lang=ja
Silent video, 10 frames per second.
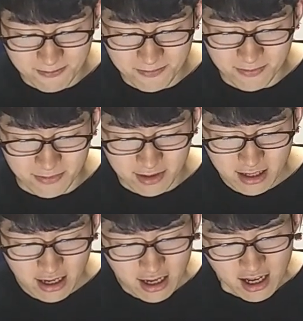うん。
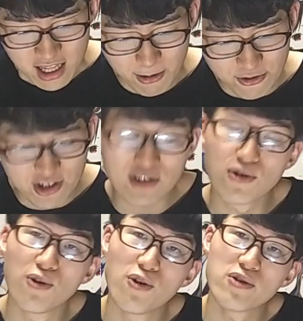でも、牛
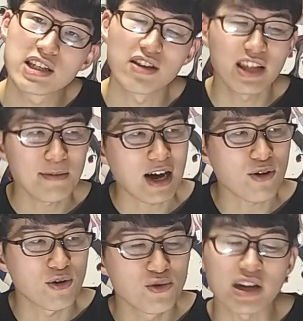尾ちゃんね、
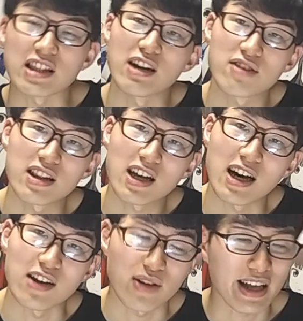過去どうやって亡くなった
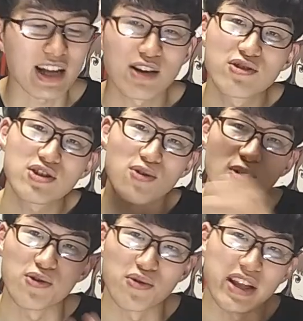かとかね、ウ牛
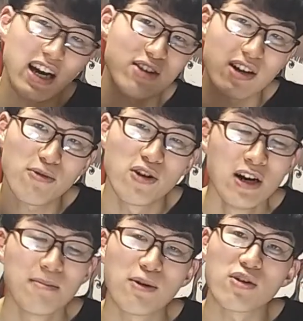オとの出会いとかも、ま
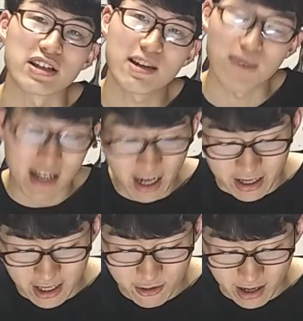あ、今回全部明らか
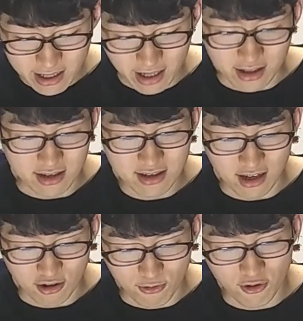になるわけなんですけ
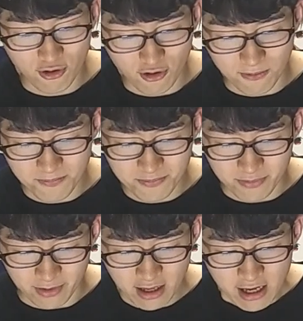れども、う
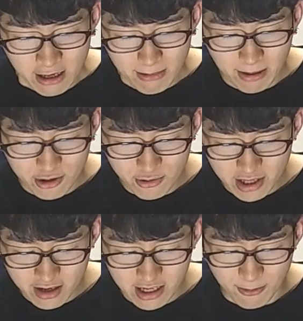ん。バトル
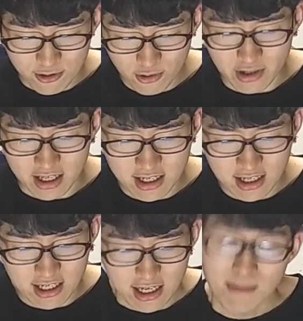展開もそうだ
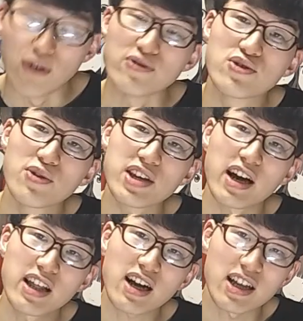し、牛尾ちゃん
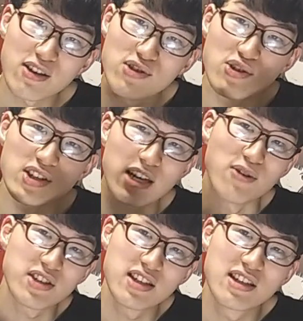がね、ウ牛オちゃん
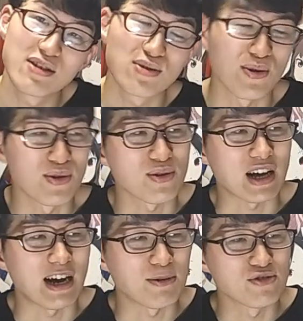を信じるところと
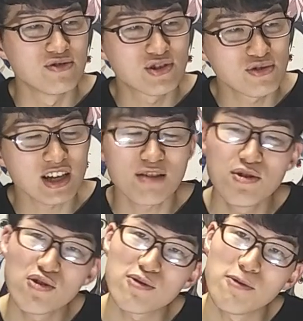か、まあ、その牛尾ちゃんの
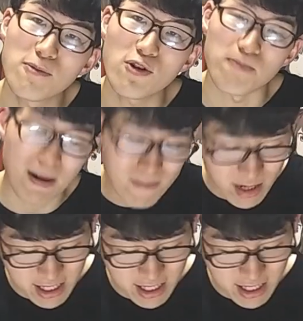魅力ももうバンバン